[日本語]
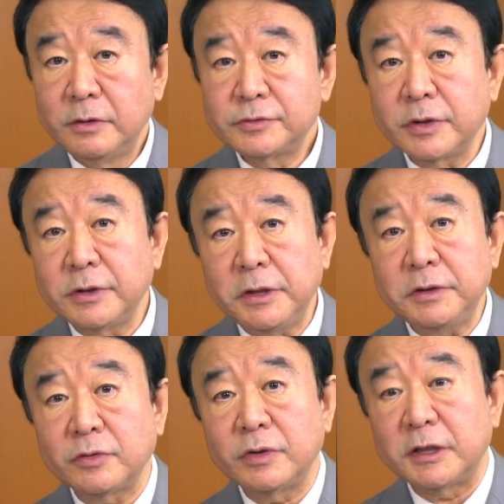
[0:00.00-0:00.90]
それはな
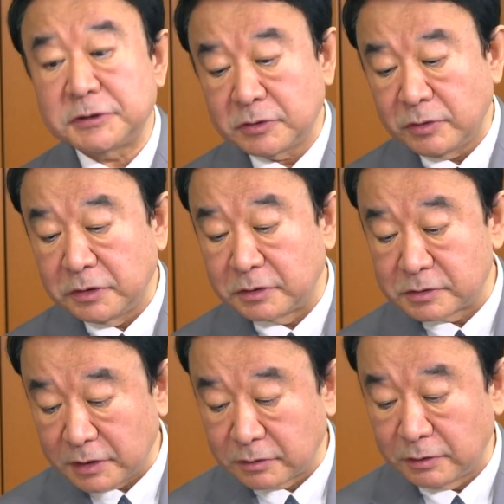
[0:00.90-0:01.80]
んでこの端っこなんですか